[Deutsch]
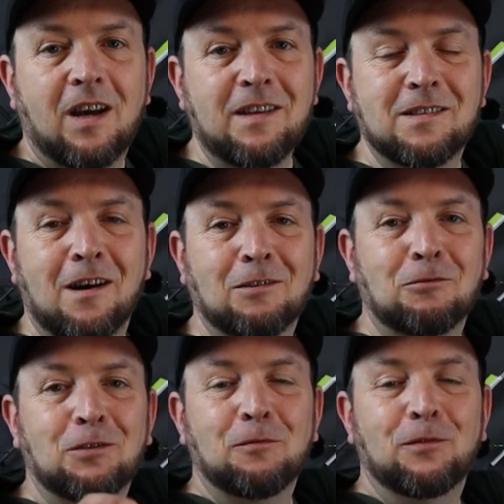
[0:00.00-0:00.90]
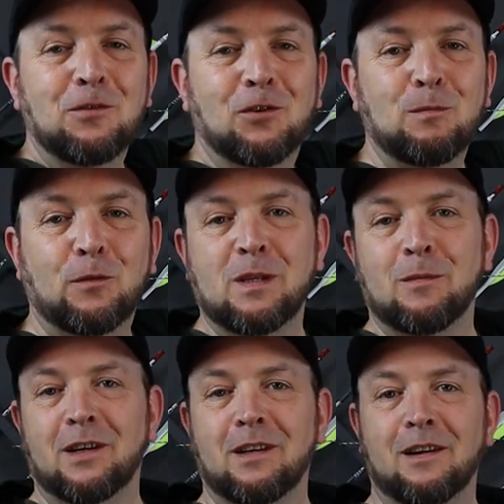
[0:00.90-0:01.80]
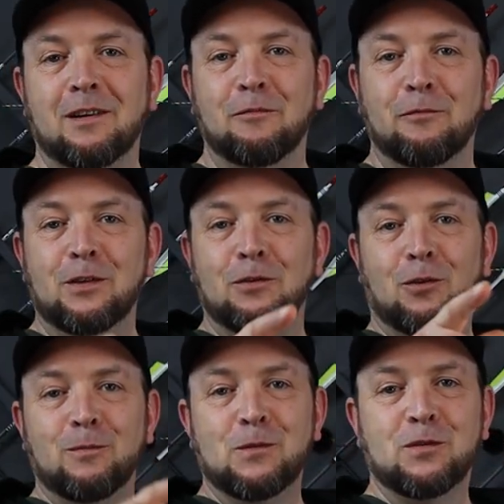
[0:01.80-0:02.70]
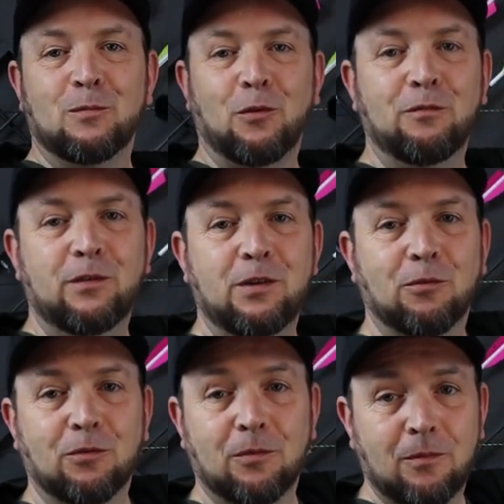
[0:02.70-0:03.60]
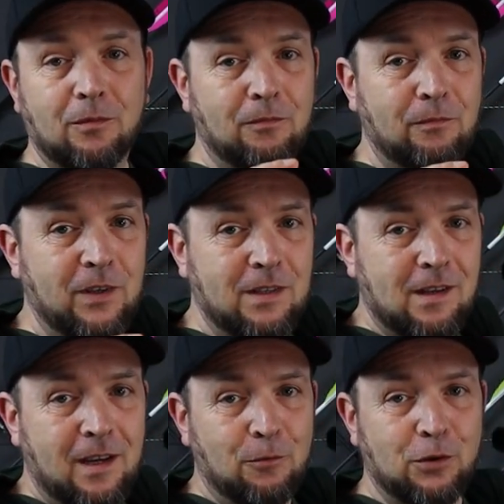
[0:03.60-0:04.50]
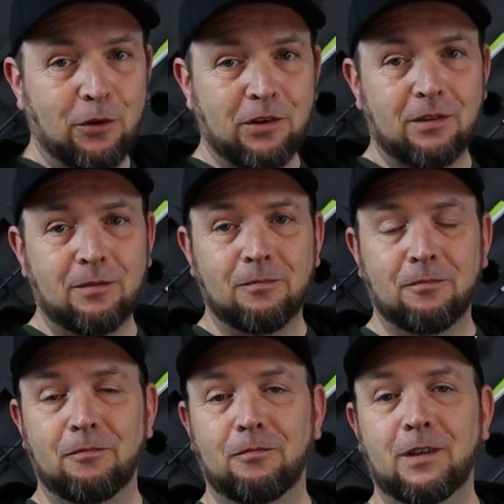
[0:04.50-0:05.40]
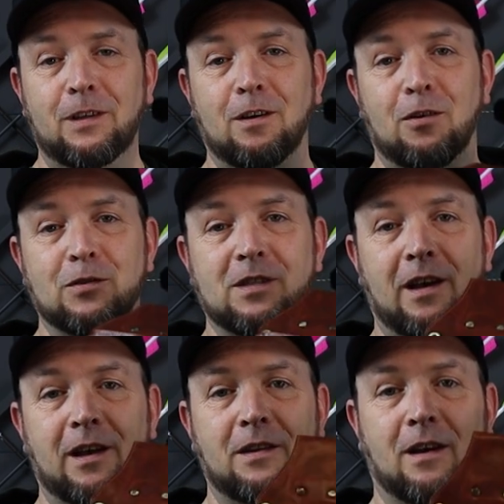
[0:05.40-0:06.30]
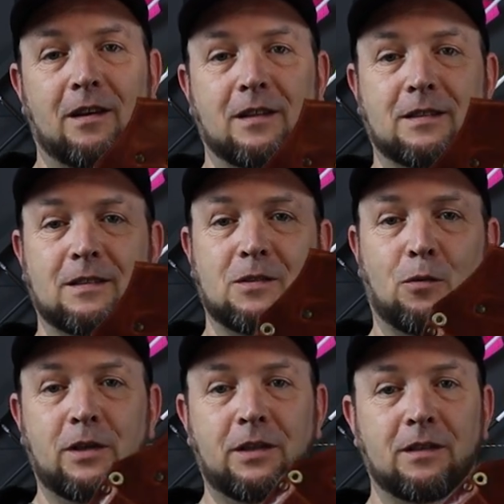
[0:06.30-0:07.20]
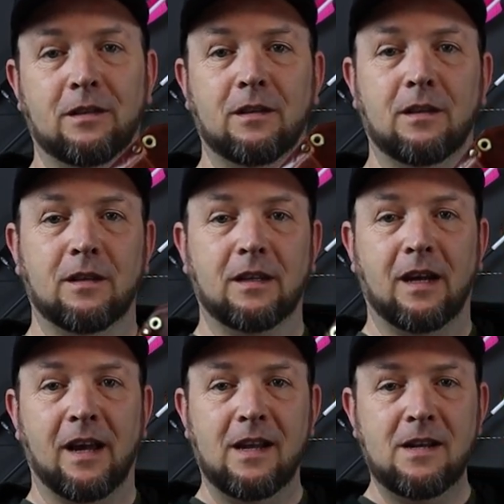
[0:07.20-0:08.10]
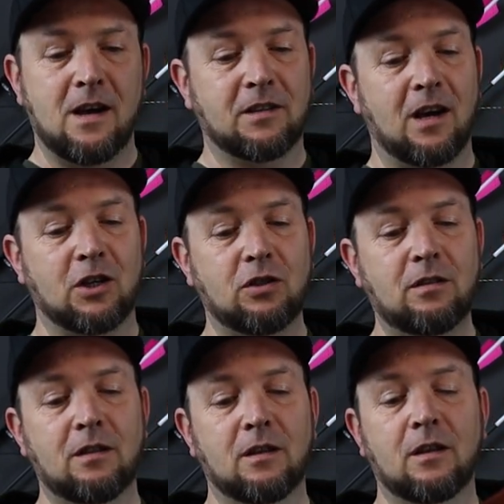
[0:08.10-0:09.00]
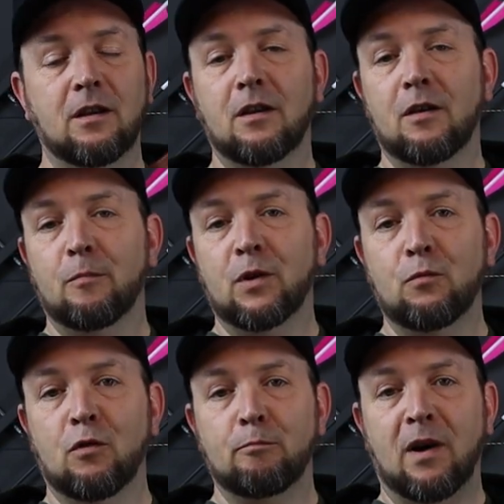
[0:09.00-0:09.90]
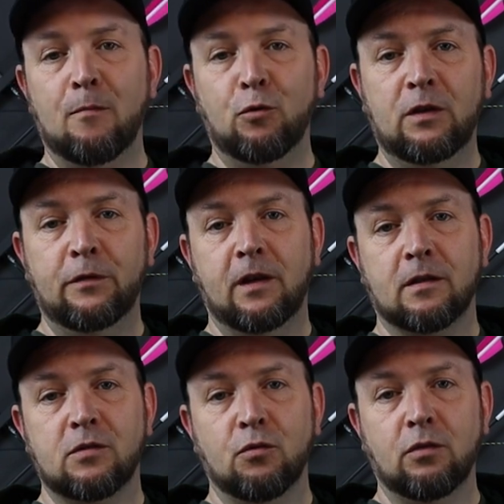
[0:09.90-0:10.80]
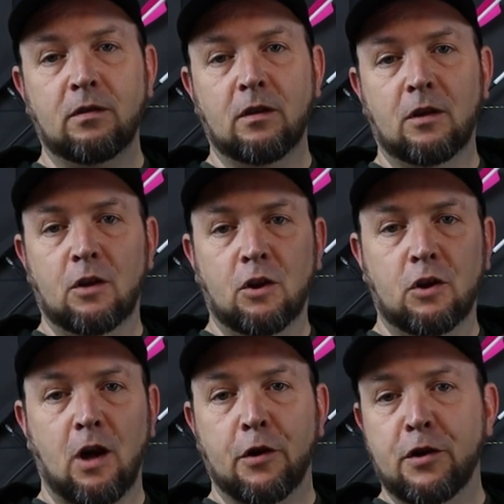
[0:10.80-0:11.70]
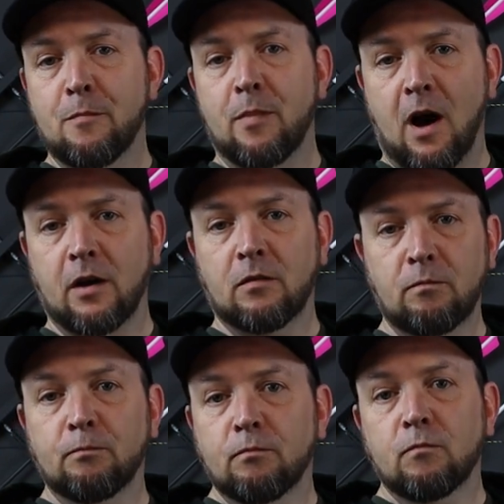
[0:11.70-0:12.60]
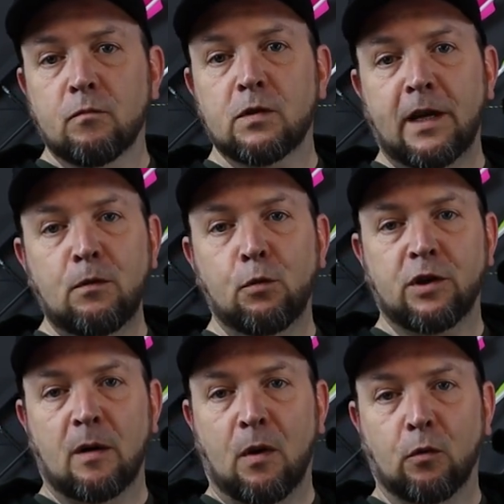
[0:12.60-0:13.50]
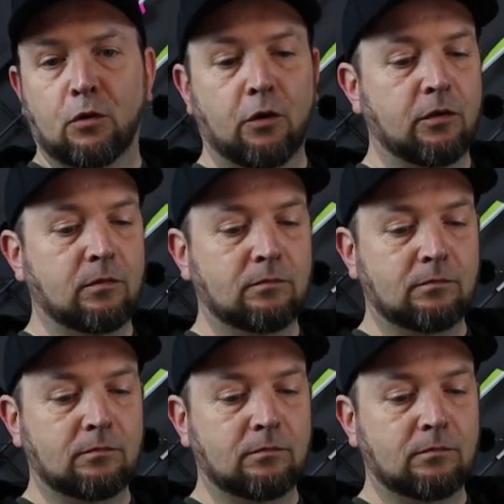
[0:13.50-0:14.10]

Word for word: Tag gesagt und willkommen auf unserem Kanal, willkommen zu einem neuen Video. Wir zeigen euch heute, wie ihr aus einer solchen Kellnertasche mit nur ein paar Modifikationen einen annehmbaren Seitenköcher bauen könnt.